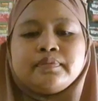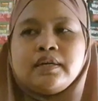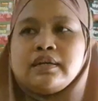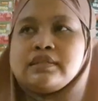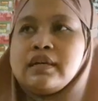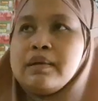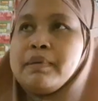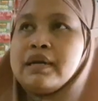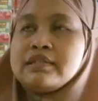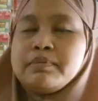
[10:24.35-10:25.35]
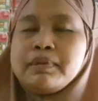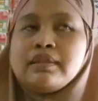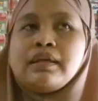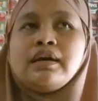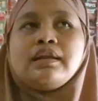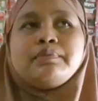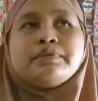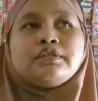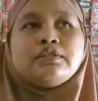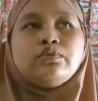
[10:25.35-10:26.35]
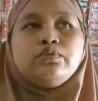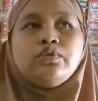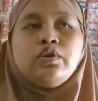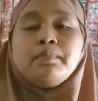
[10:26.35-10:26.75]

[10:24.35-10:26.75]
kakak Zara makan sebentar habis itu